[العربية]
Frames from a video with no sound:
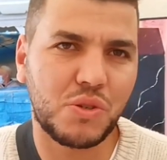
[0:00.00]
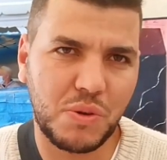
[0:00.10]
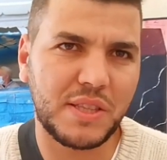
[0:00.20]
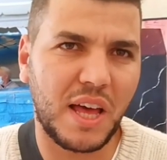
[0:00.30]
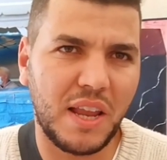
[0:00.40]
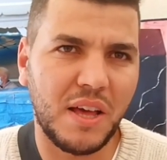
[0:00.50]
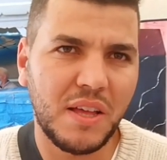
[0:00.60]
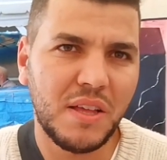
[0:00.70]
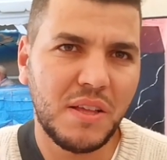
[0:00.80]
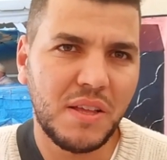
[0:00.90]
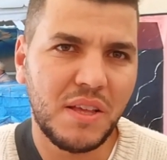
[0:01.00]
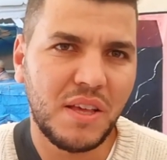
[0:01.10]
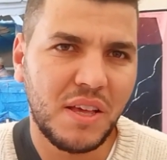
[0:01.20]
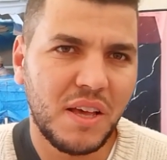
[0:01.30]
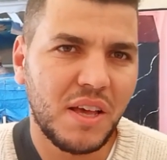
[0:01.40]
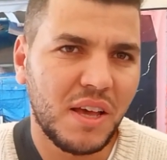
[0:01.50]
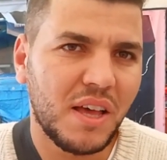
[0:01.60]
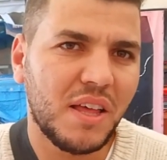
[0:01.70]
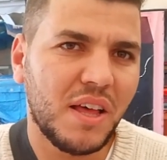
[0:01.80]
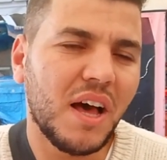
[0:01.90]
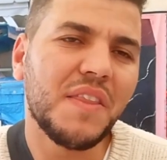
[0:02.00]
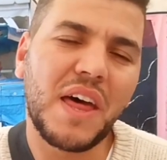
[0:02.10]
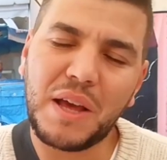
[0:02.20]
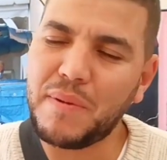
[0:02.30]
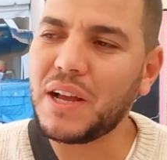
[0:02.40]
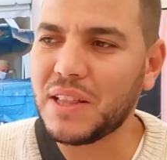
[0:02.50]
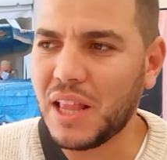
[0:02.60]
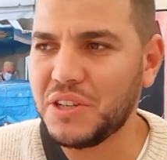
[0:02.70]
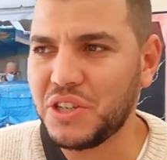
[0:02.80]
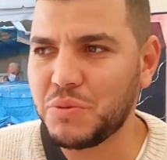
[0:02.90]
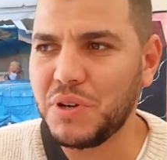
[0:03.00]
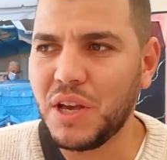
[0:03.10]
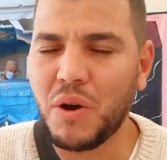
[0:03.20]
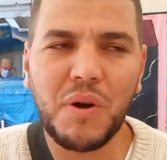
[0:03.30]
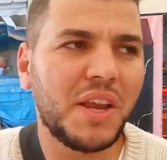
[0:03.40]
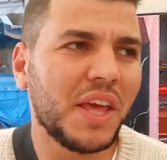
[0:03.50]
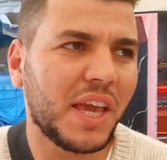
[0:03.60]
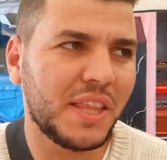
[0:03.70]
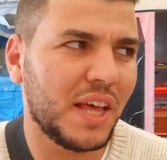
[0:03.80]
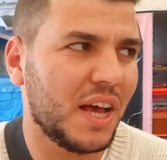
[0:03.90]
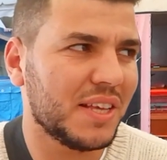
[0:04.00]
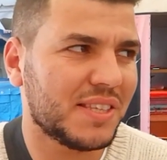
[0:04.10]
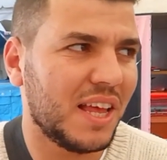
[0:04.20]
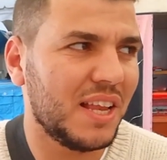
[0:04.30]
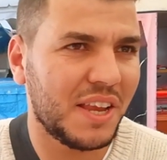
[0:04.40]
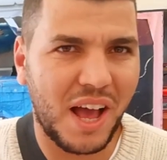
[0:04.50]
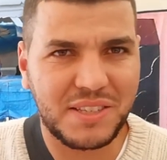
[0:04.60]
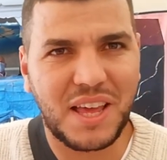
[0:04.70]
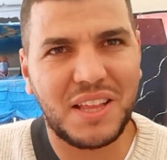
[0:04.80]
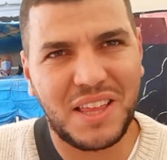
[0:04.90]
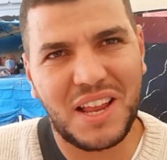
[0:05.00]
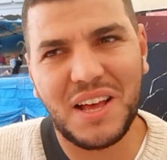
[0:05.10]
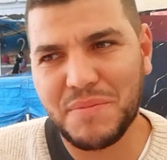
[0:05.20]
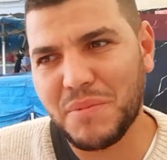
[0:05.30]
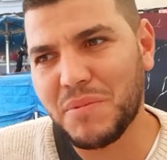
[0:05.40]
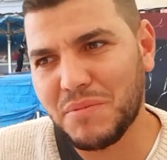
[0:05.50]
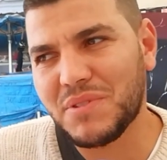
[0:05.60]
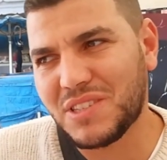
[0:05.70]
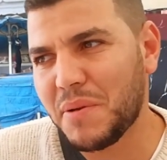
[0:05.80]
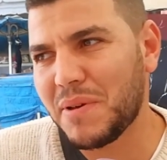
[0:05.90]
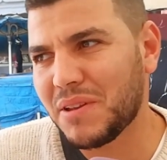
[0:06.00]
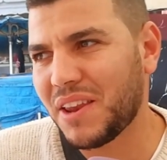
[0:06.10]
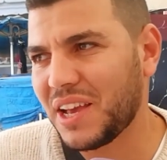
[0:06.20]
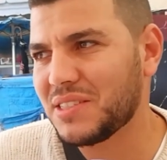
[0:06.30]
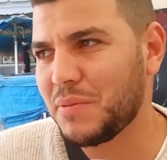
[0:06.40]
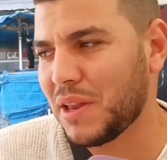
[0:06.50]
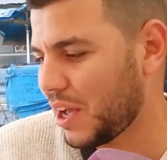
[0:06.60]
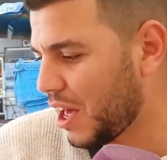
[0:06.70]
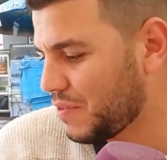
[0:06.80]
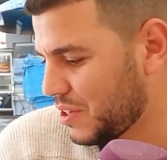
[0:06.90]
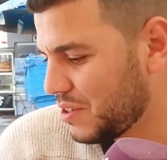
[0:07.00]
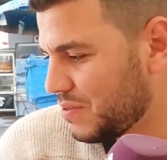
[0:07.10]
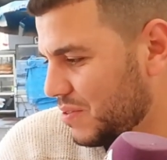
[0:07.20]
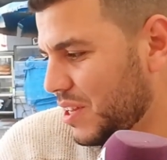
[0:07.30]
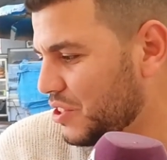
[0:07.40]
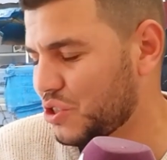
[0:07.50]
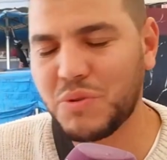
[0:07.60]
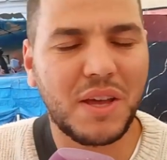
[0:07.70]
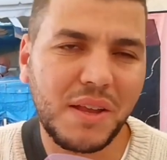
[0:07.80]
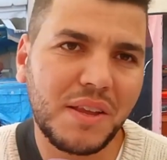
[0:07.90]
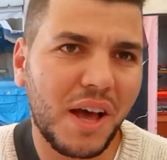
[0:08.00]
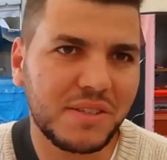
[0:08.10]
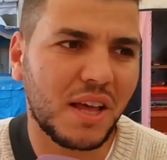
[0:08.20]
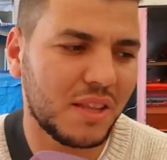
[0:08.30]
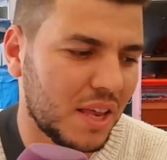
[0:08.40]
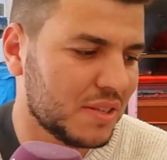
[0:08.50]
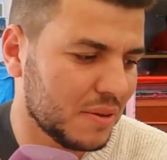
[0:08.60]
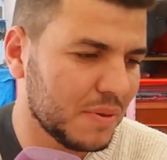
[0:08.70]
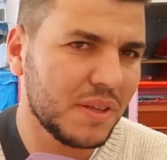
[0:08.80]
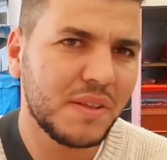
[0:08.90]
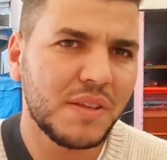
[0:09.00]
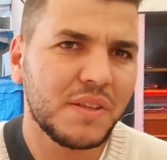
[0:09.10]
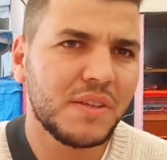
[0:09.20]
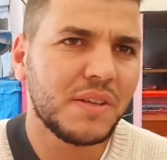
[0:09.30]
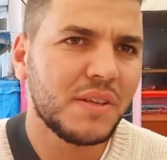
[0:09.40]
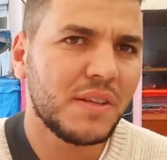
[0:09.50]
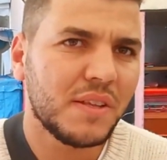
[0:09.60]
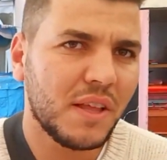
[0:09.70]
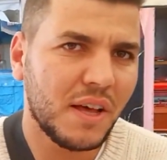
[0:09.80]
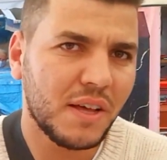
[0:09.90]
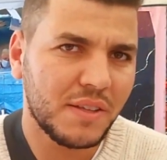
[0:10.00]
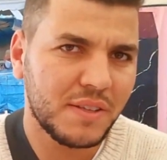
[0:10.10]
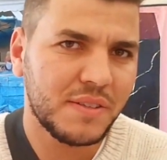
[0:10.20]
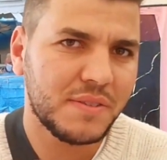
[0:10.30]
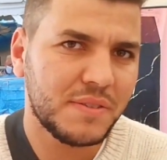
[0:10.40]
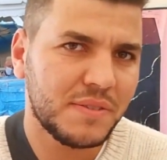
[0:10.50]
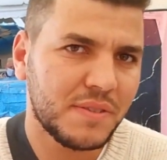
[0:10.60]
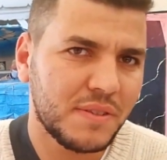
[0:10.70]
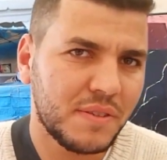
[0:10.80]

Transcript: شويه طالع يعني نهار قبل من رمضان آه نهار قبل كنطلع شي شويه طيب. ولكن كاين السلعه اللي ناقصه راه دايره الثمن رخيص دابا راك عارف السلعه شي شويه ناقصه راه دايره نعطيو غير امثله بسيطه دابا آه. مثلا